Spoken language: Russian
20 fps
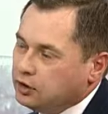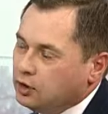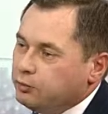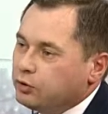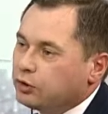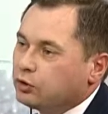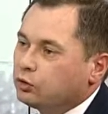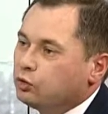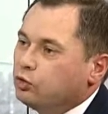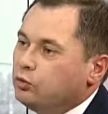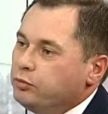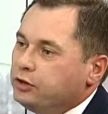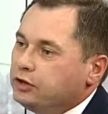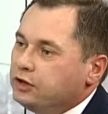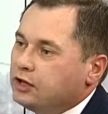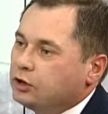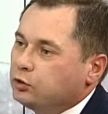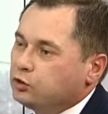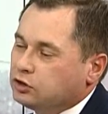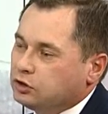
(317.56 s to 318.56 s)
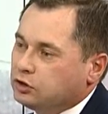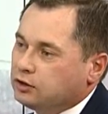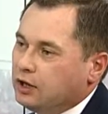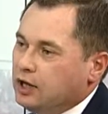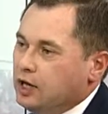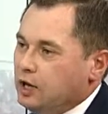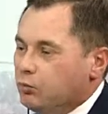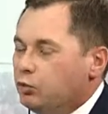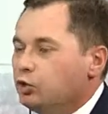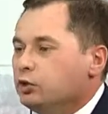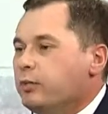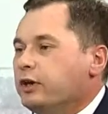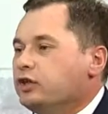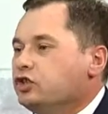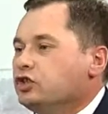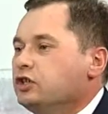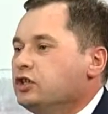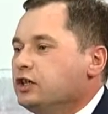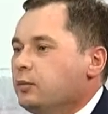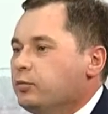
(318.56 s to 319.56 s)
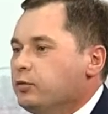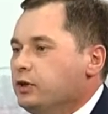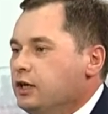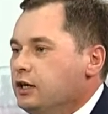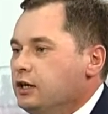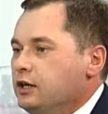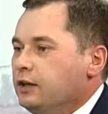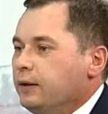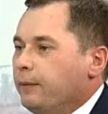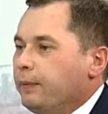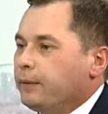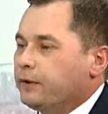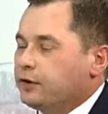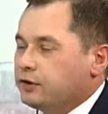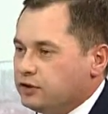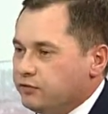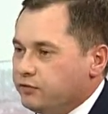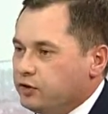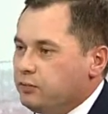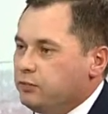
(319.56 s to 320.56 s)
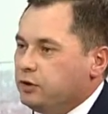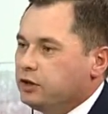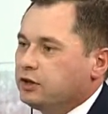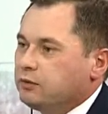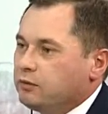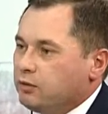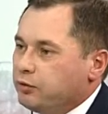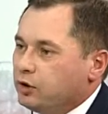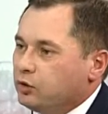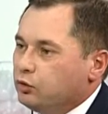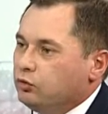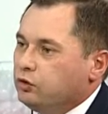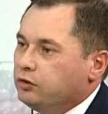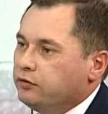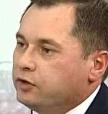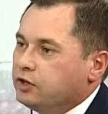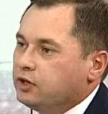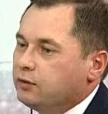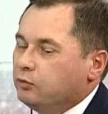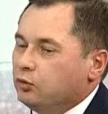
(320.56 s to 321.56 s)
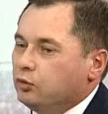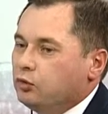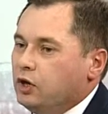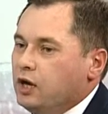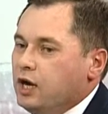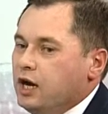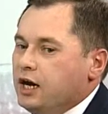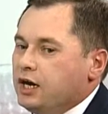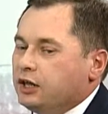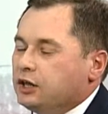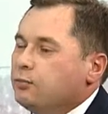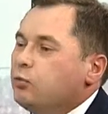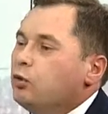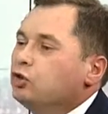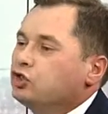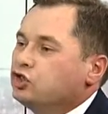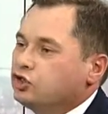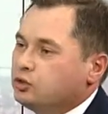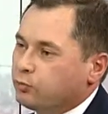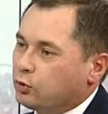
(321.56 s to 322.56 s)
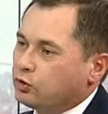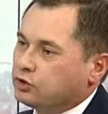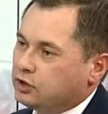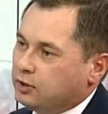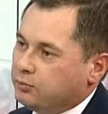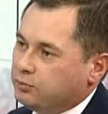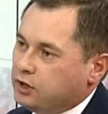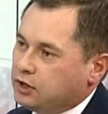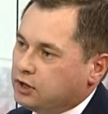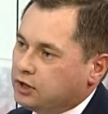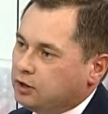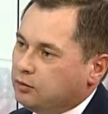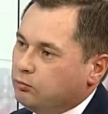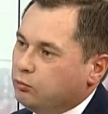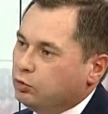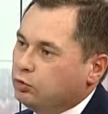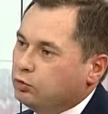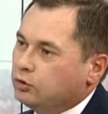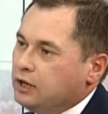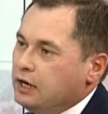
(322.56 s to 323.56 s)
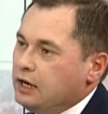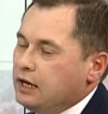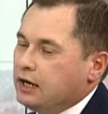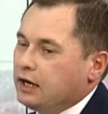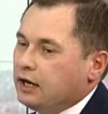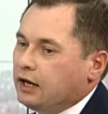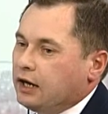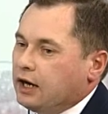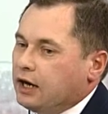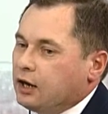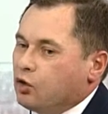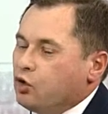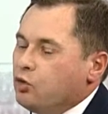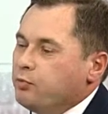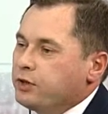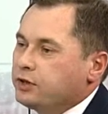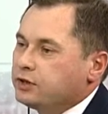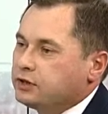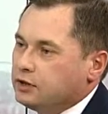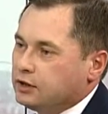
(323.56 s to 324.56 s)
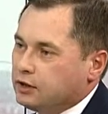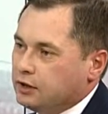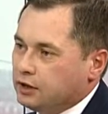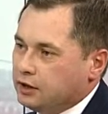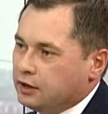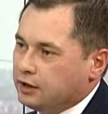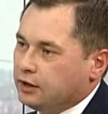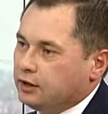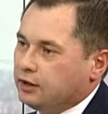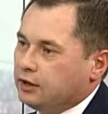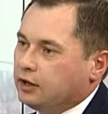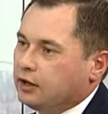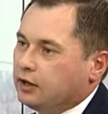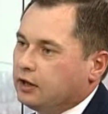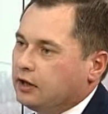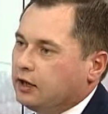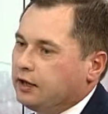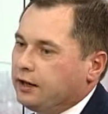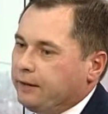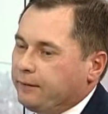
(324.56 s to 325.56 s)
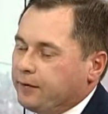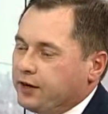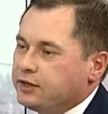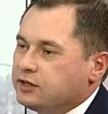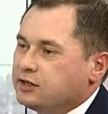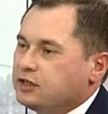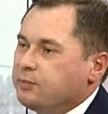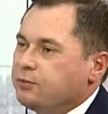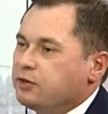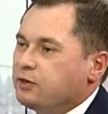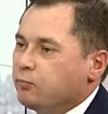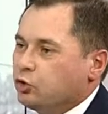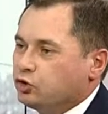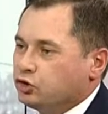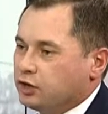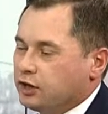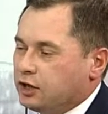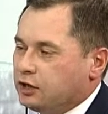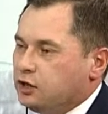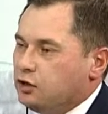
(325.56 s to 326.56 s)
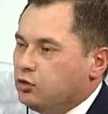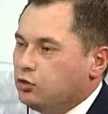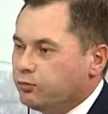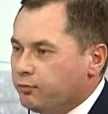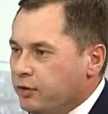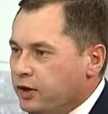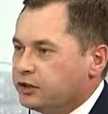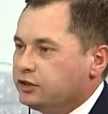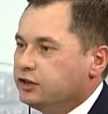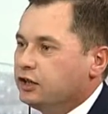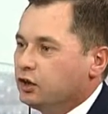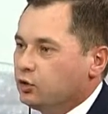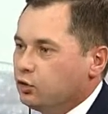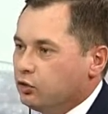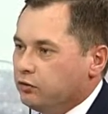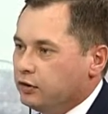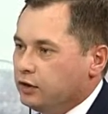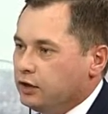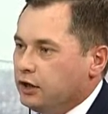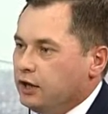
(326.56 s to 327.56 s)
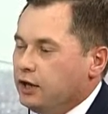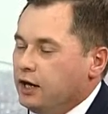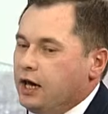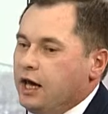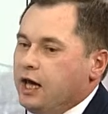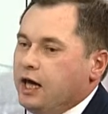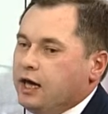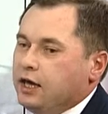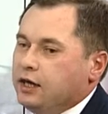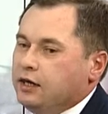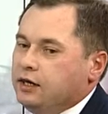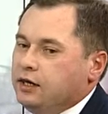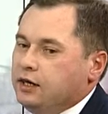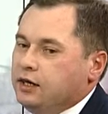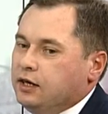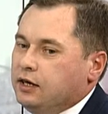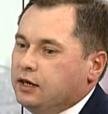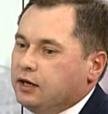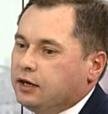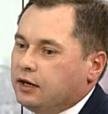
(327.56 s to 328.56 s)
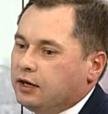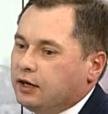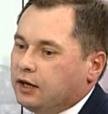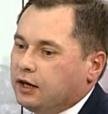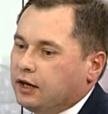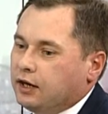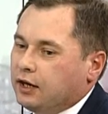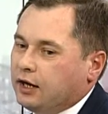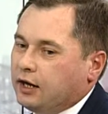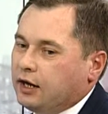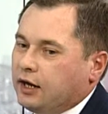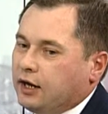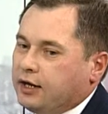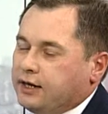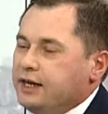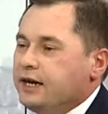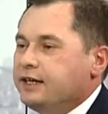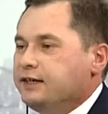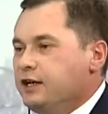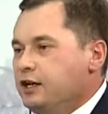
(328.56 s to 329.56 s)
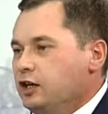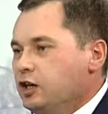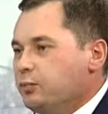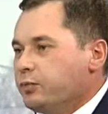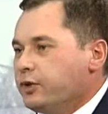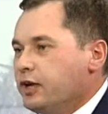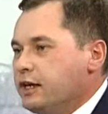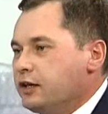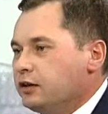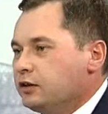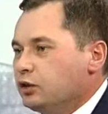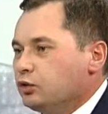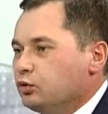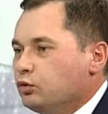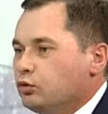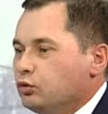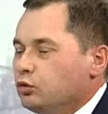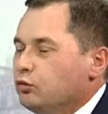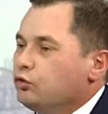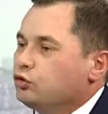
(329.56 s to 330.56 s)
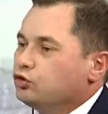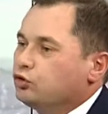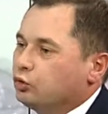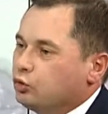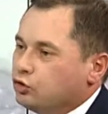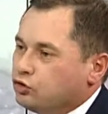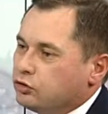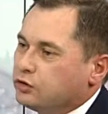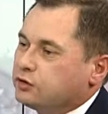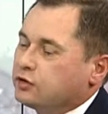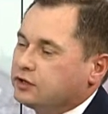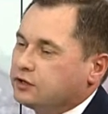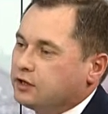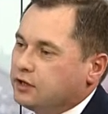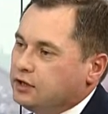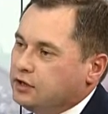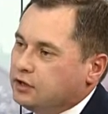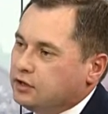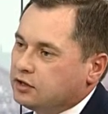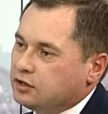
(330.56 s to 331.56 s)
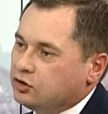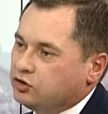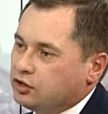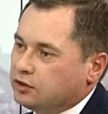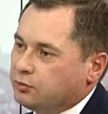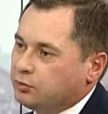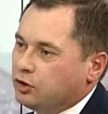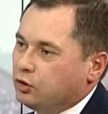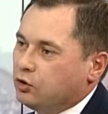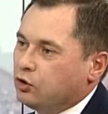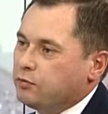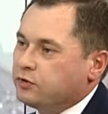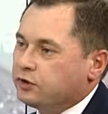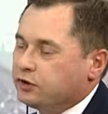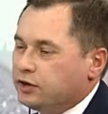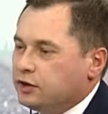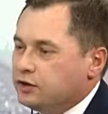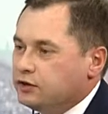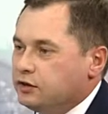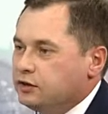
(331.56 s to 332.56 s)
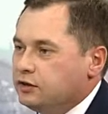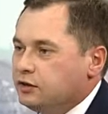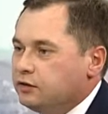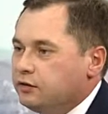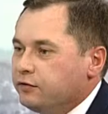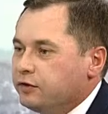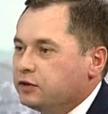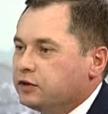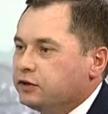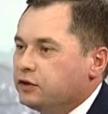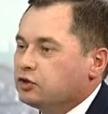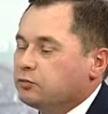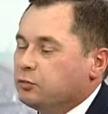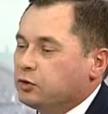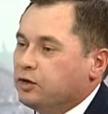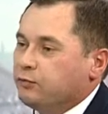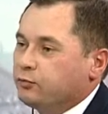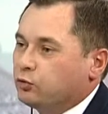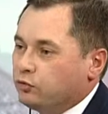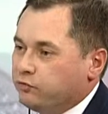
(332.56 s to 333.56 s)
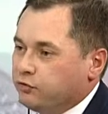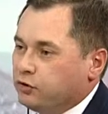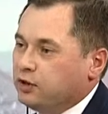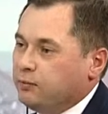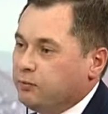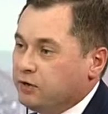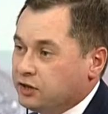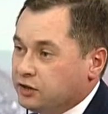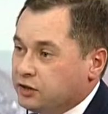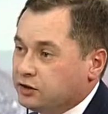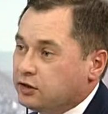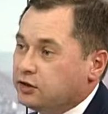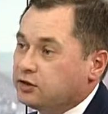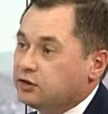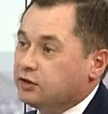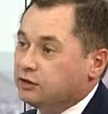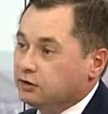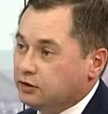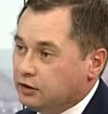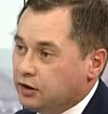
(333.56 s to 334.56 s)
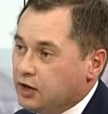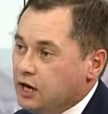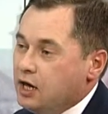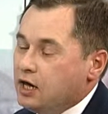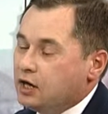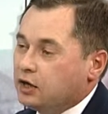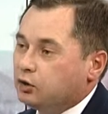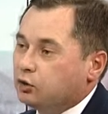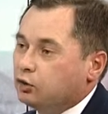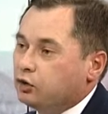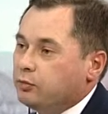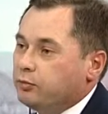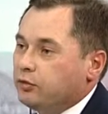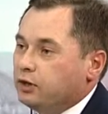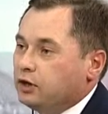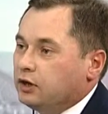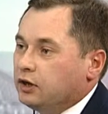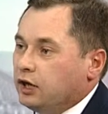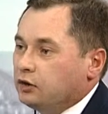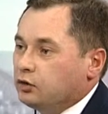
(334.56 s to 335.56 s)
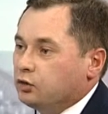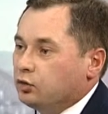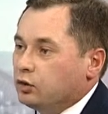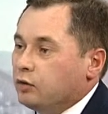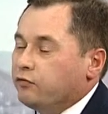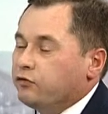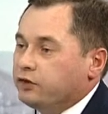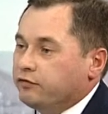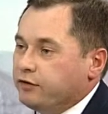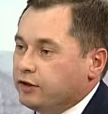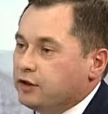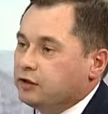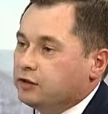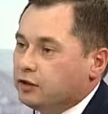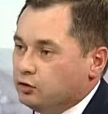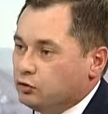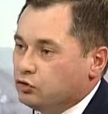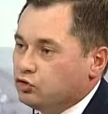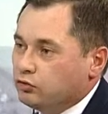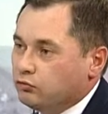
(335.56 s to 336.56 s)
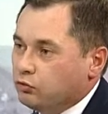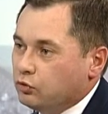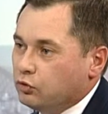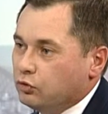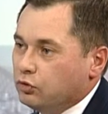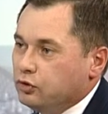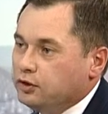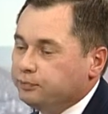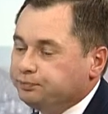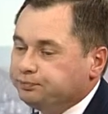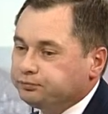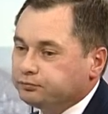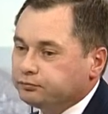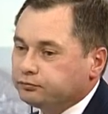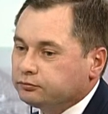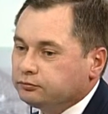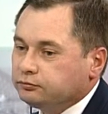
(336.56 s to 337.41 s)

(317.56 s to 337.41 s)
гиперрумы, да, то есть это будут большие аптеки а, с современным оборудованием, но это больше, чем просто аптеки, там будут а, комплексная а, концепция по сохранению здоровья, да, и, а, и отдельный проект, который ну, уже точно состоится, сейчас мы находимся на лицензировании, это наш многопрофильный медицинский центр, который мы откроем в январе следующего года.